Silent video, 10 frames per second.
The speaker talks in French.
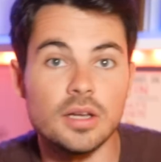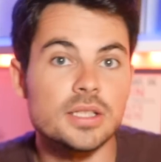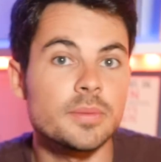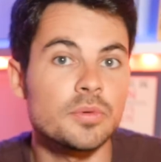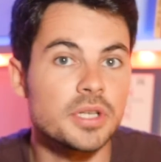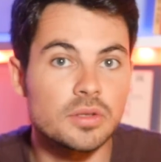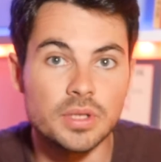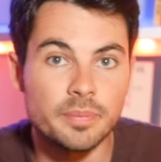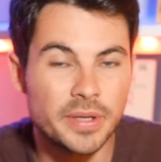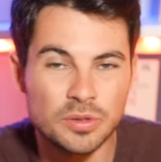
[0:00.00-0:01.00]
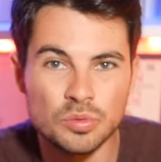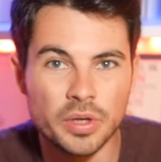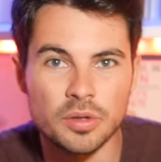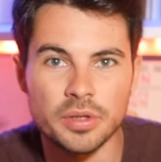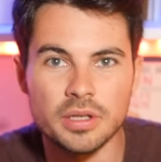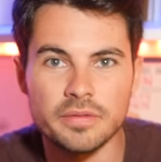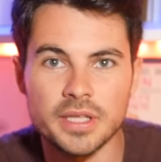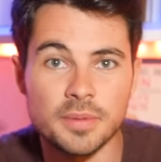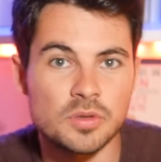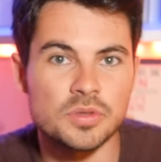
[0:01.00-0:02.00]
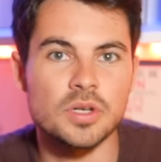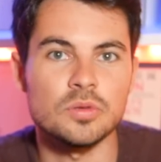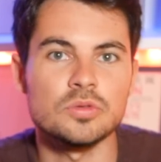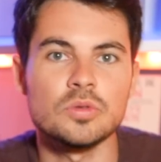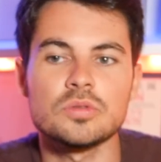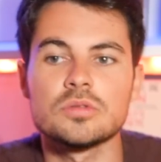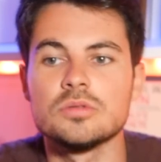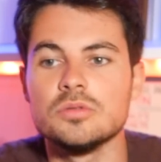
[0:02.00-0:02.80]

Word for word: D'ailleurs c'est pour ça qu'on n'est pas du tout régulier en fait, parce qu'on s'est rendu compte que